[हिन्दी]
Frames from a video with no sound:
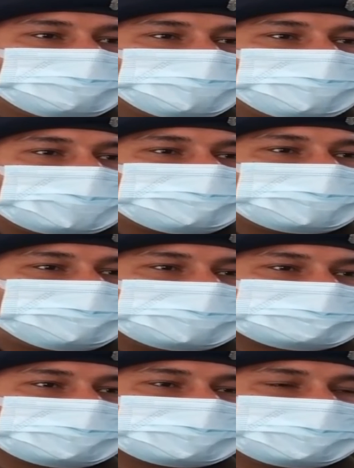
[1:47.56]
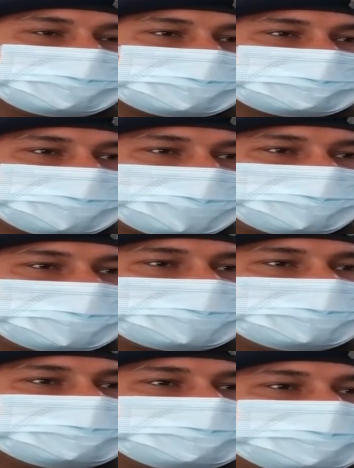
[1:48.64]
को बार बार फैसला करने का दबाव बना
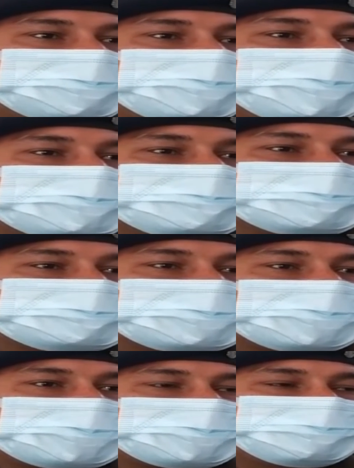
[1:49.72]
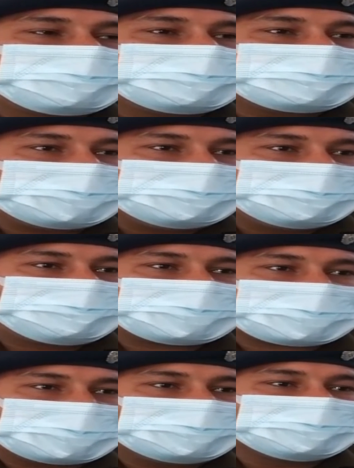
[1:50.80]
रहे थे जिसके कारण उनकी तहरीर पर
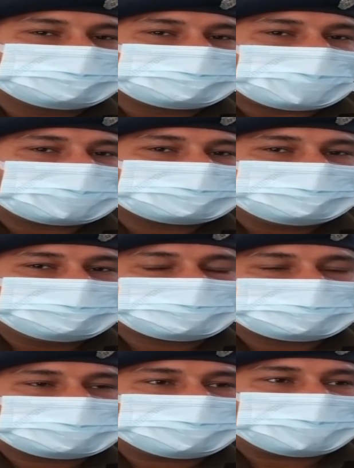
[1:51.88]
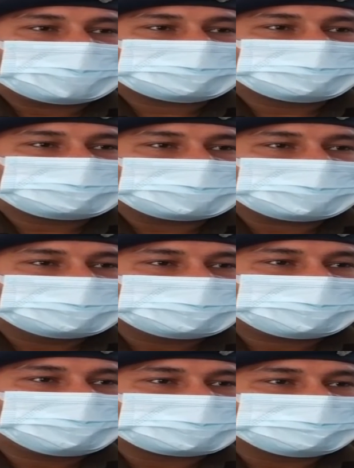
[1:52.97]
कल धारा 306, 506 के
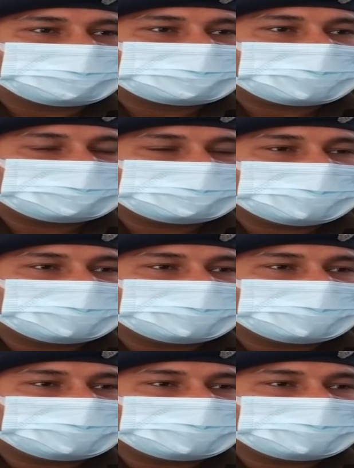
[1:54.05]
अंदर मुकदमा दायर किया